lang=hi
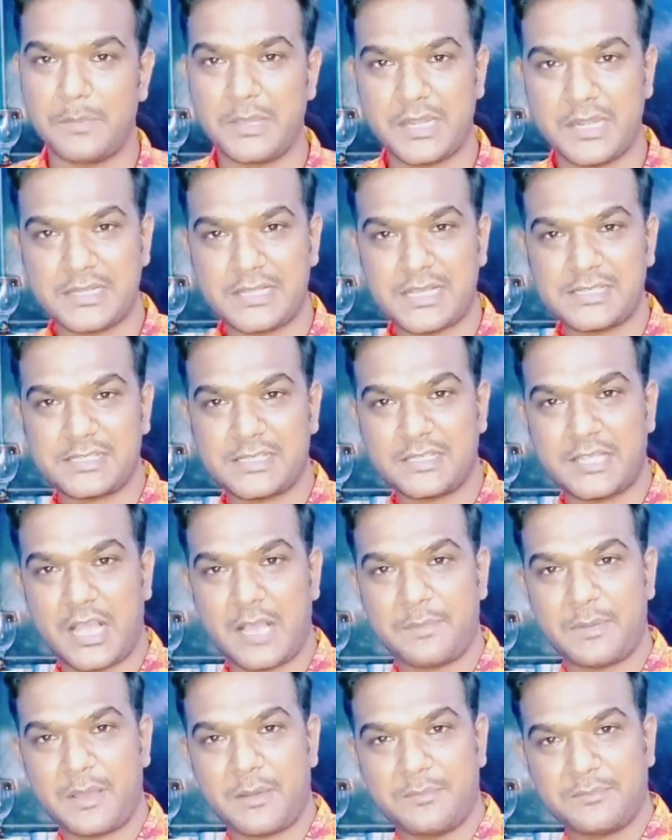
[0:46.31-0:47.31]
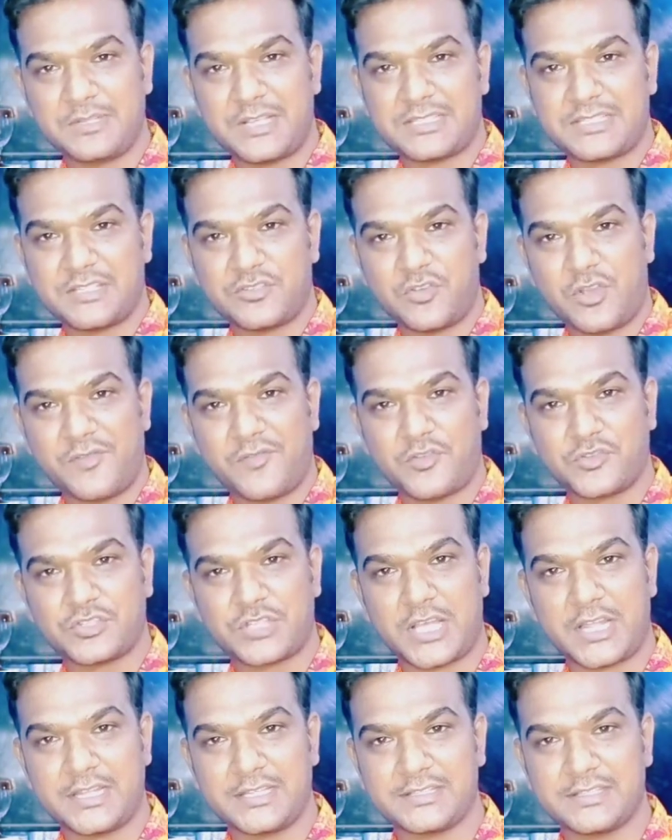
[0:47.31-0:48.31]
मेरे जैसे यहाँ पे हम जैसे जो है वो
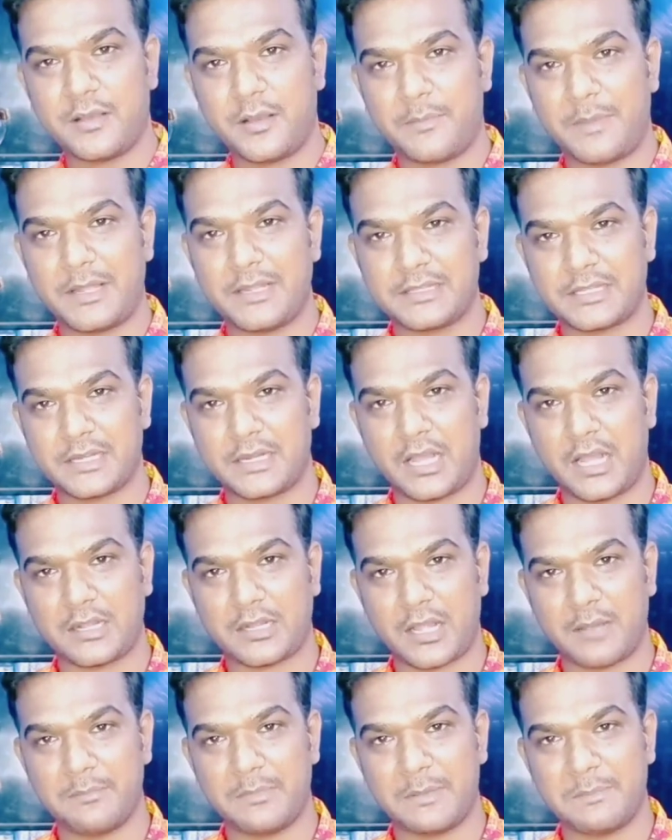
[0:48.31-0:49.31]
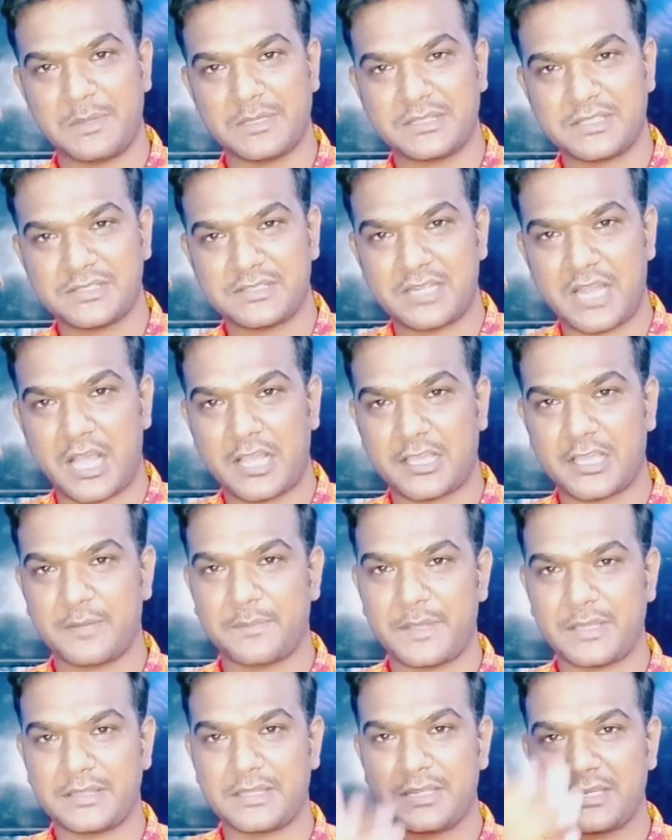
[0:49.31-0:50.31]
सारे हमारी तनख्वाह कम है बत्तीस लाख
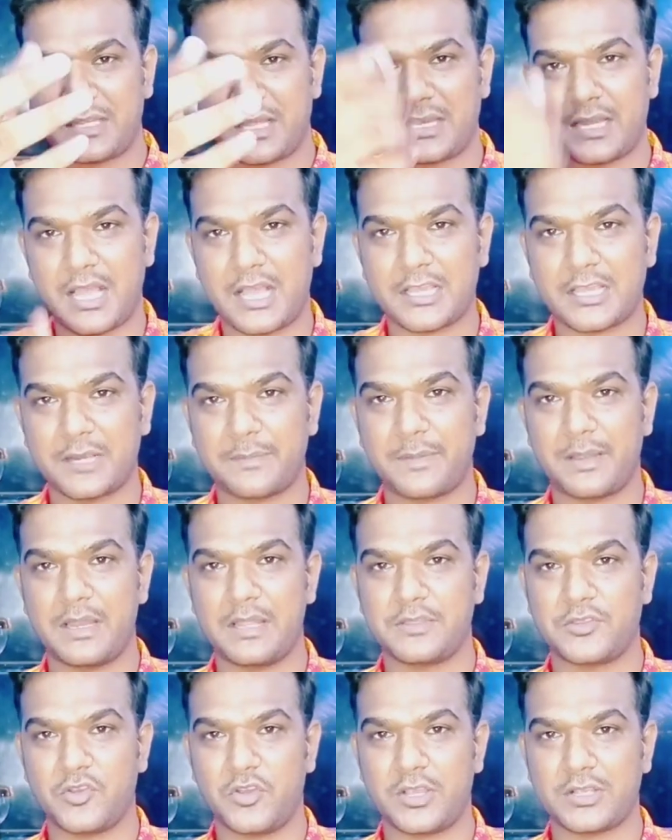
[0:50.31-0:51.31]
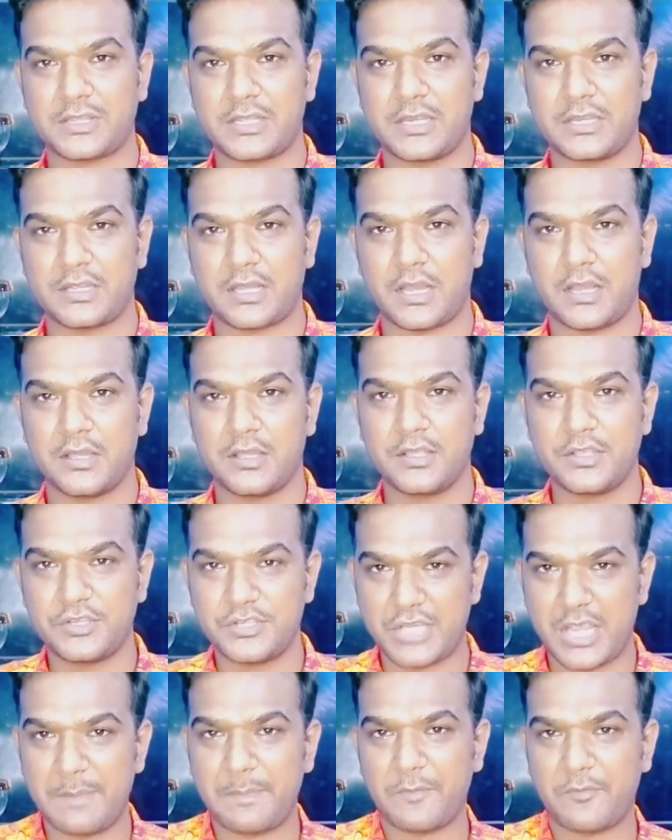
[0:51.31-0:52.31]
रुपया दिन का लाख रुपया लेते हो एक दिन का
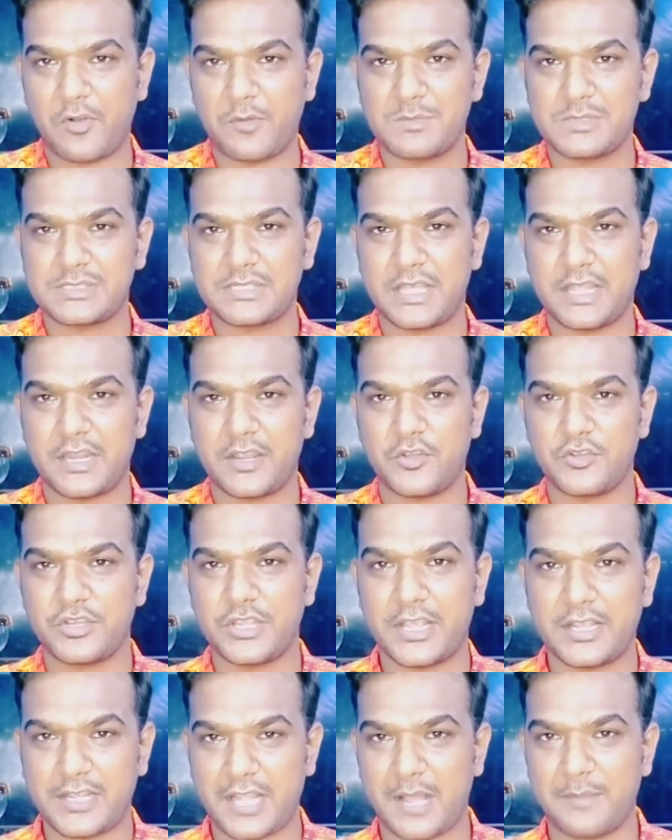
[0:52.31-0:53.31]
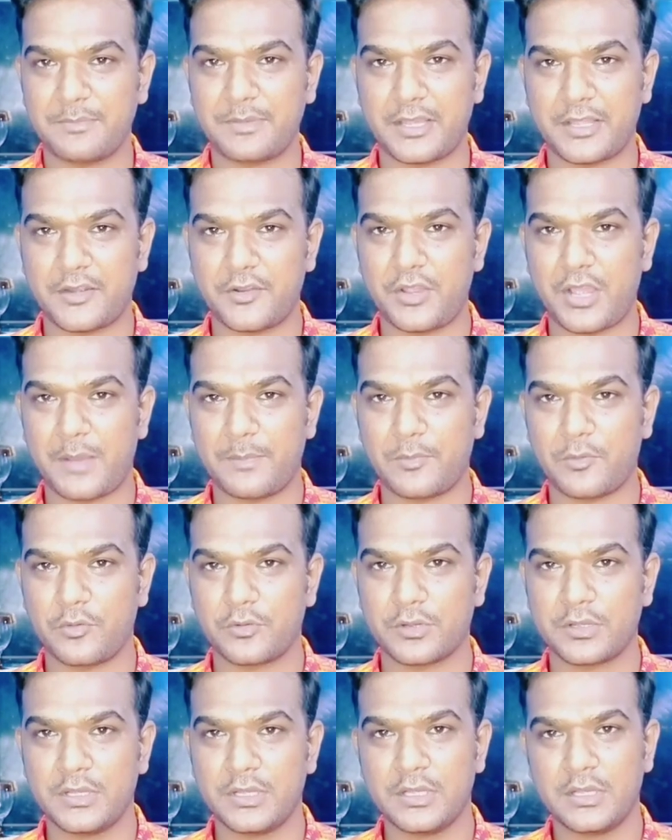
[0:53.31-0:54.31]
ये परफॉर्मेंस दे रहे हो ये काम कर रहे हो आप
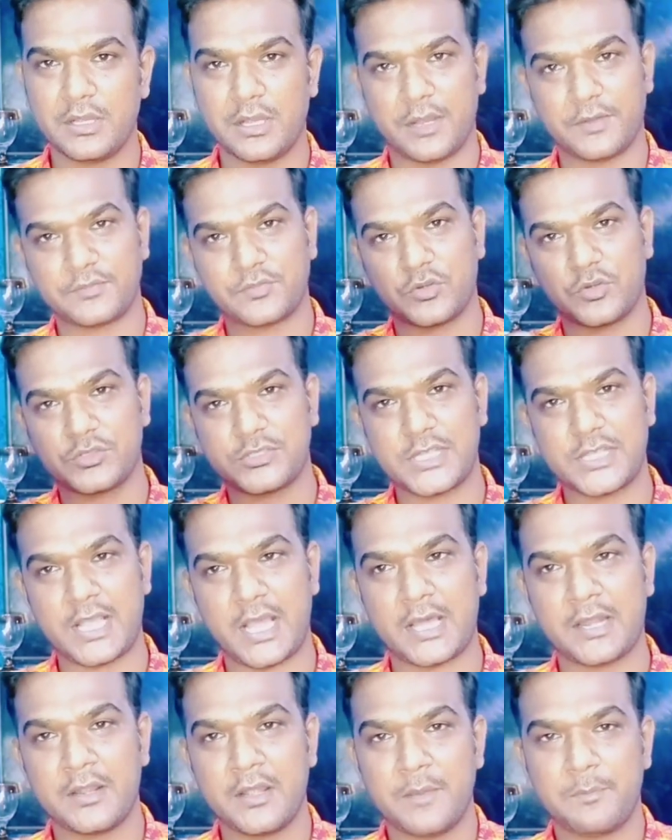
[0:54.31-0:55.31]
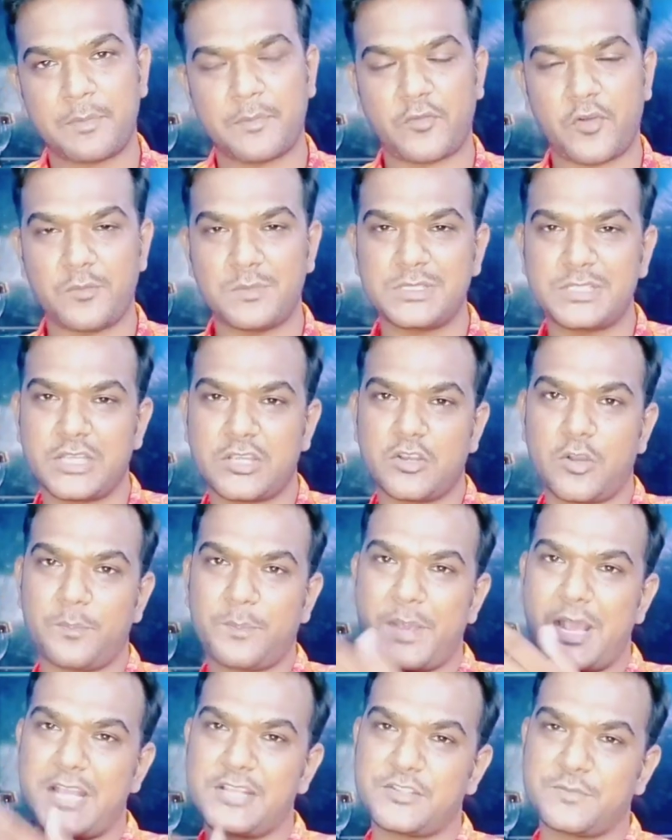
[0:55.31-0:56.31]
लोग अफसोस है यार परफॉर्मेंस देख लो
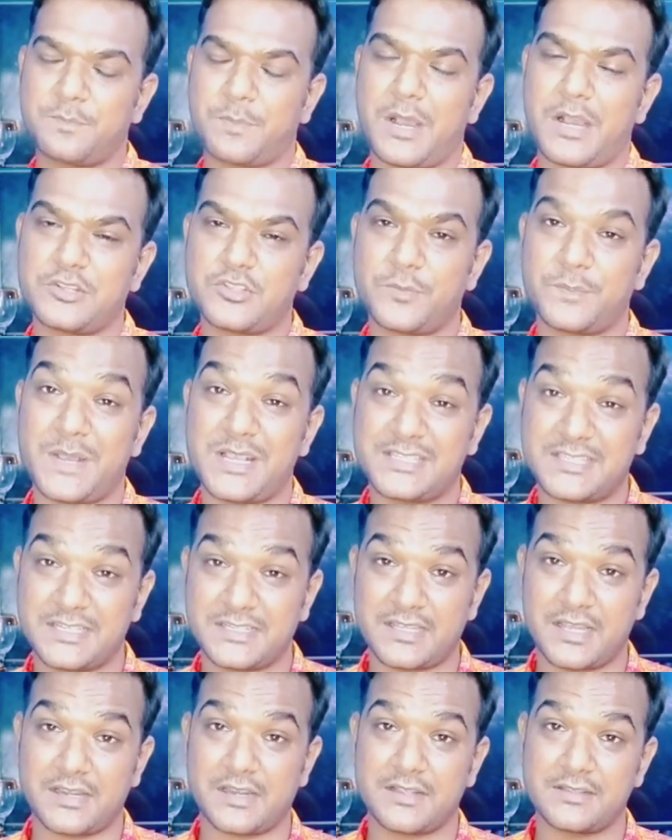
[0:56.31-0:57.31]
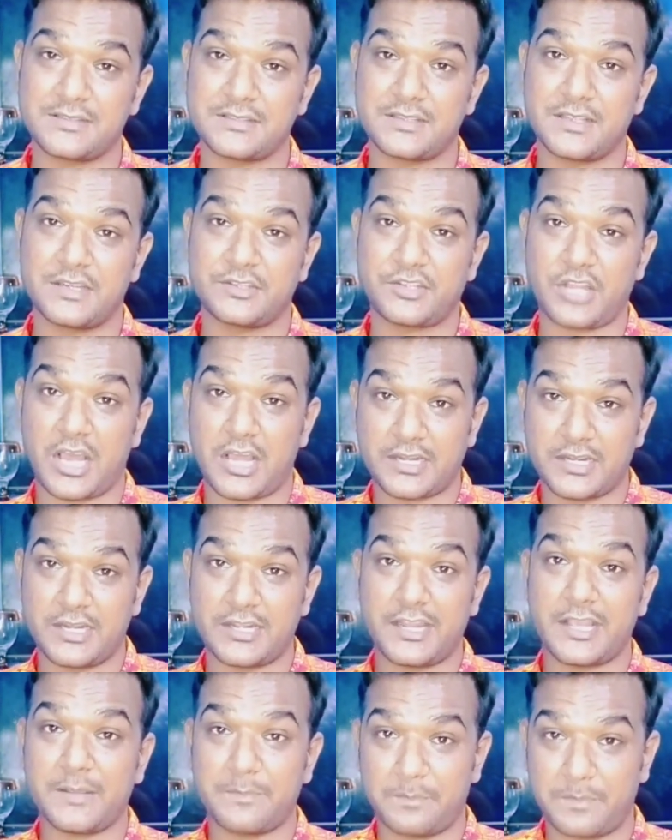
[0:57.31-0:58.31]
पाँच सौ पैंसठ का रन
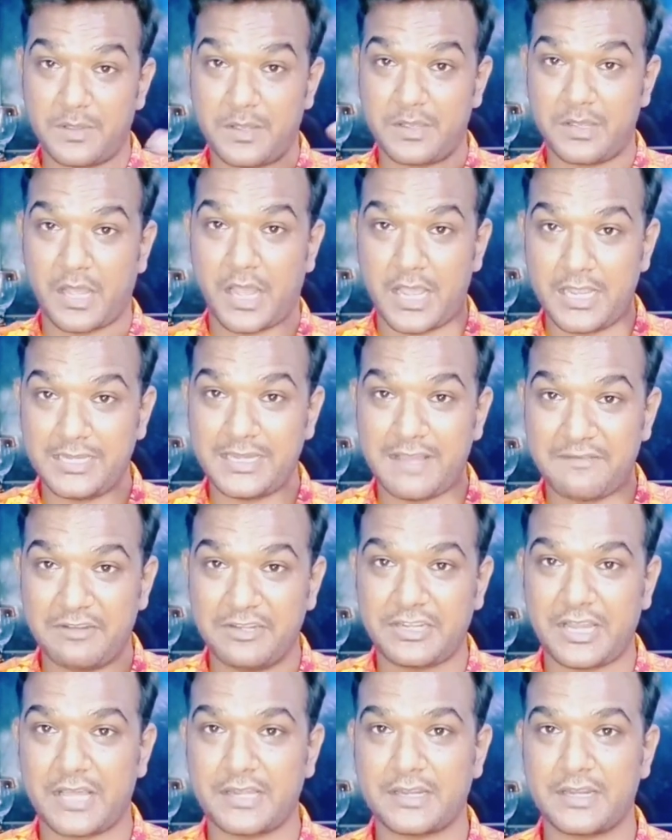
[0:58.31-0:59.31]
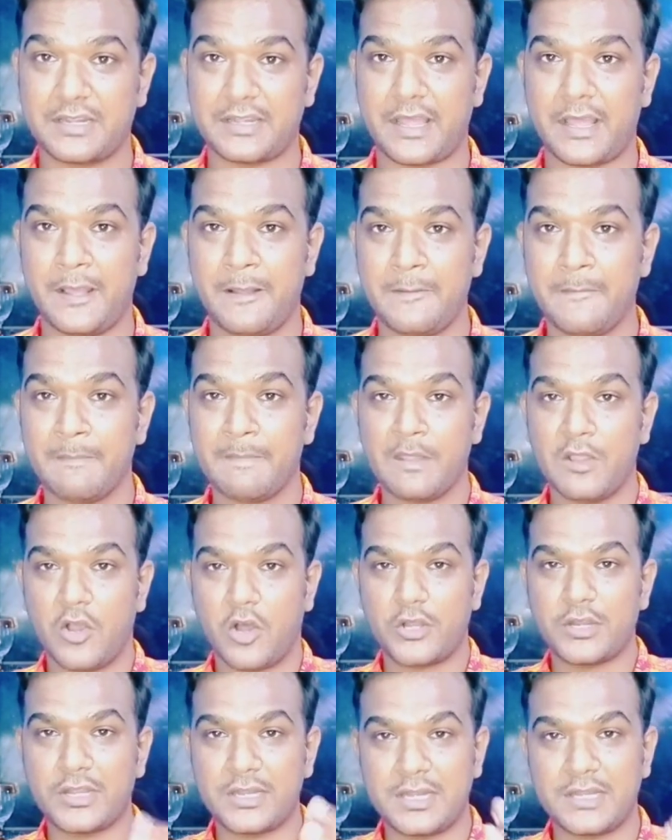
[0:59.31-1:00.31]
टारगेट एक हाई लेवल टारगेट है
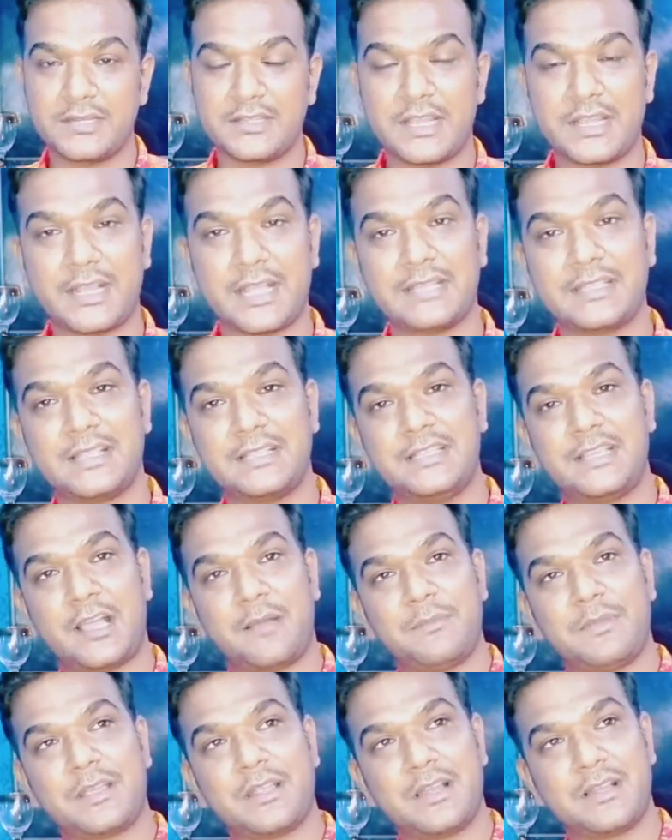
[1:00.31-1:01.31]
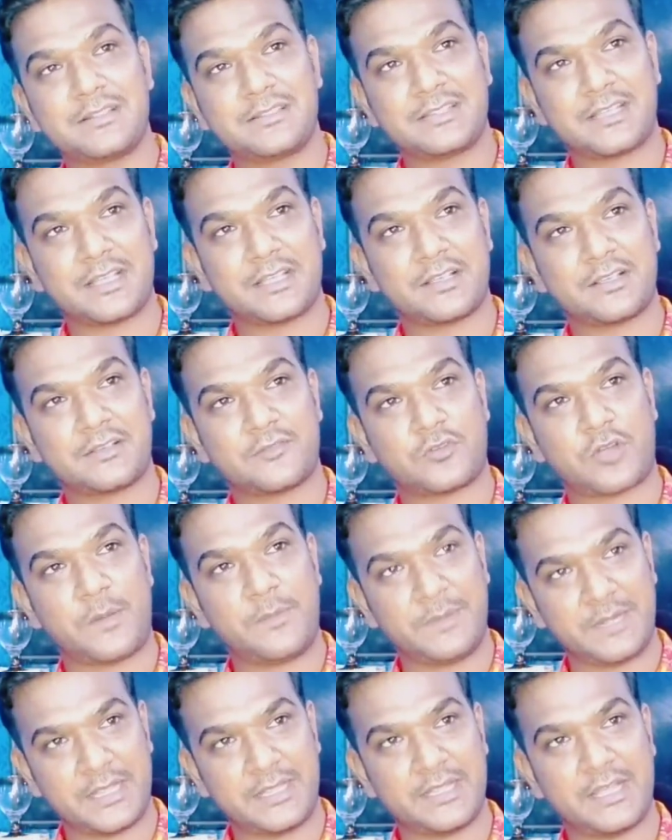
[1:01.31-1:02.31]
और इंग्लैंड ये कहता है जी हम इंग्लैंड से
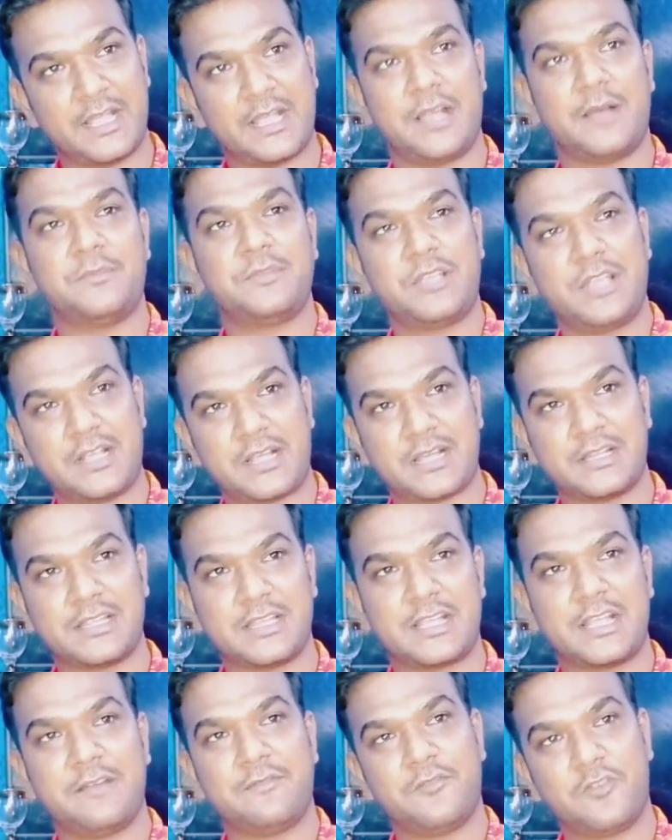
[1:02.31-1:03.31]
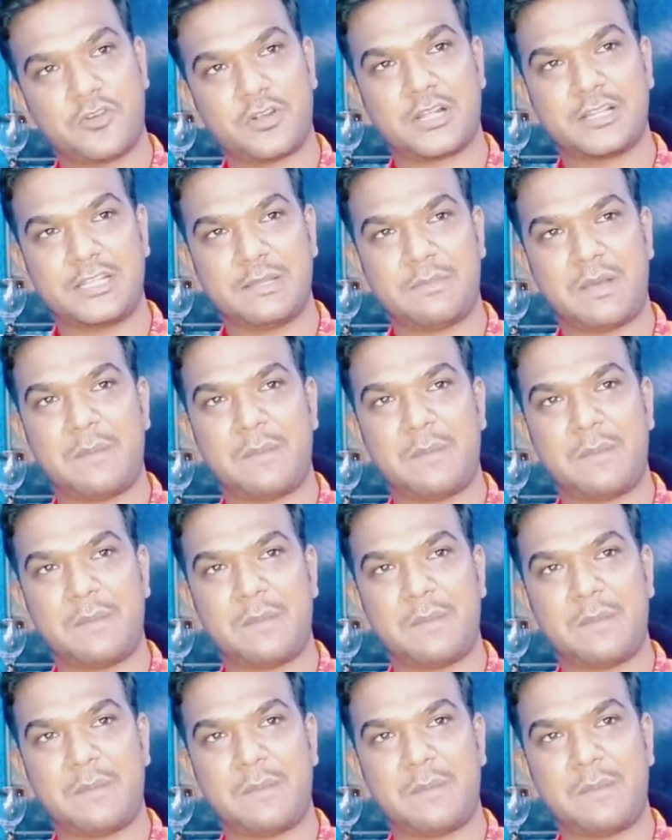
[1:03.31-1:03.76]
कम नहीं है हम ये कर देंगे हम वो कर दे